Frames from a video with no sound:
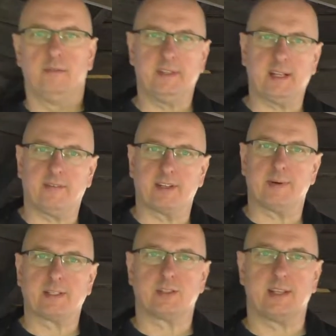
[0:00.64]
Witam Was
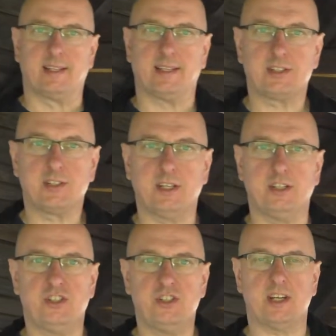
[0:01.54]
bardzo serdecznie
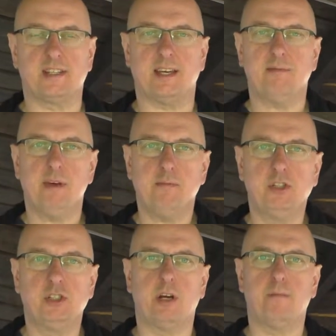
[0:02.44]
i dzisiaj
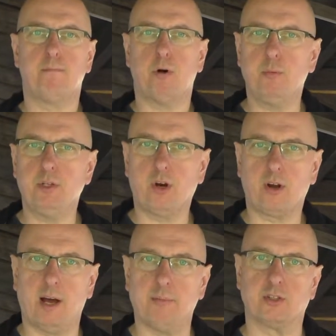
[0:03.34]
zajmiemy się
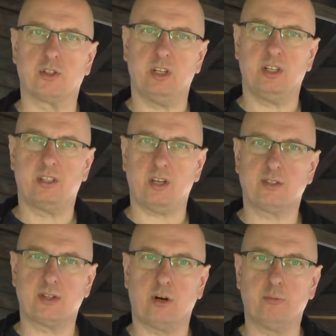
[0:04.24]
pomidorami, czyli co
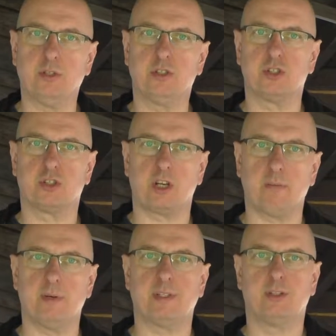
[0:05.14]
zrobić,
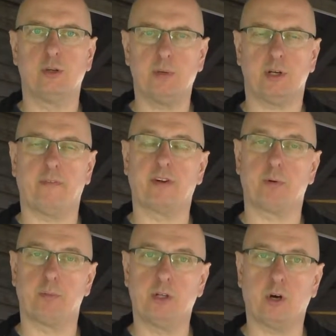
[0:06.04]
żeby zduplikować
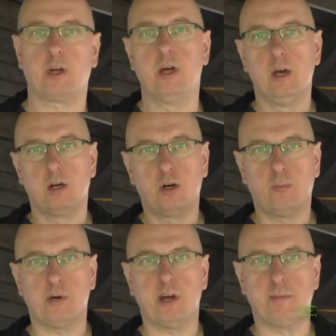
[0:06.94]
pomidory.
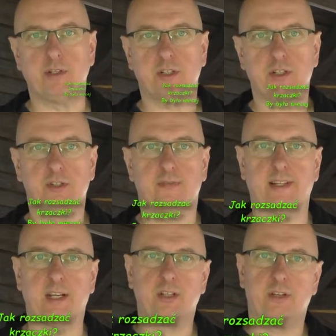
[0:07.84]
Kupujemy 10,
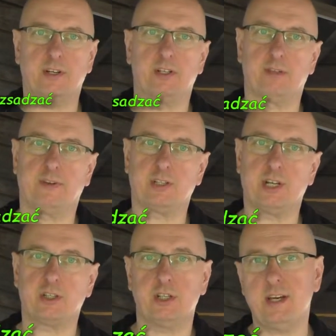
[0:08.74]
12, 22
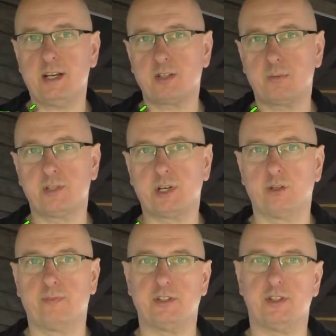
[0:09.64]
krzaczki, jak zrobić z tego
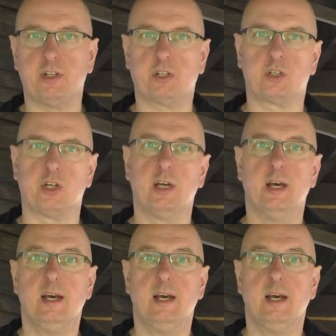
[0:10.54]
20 czy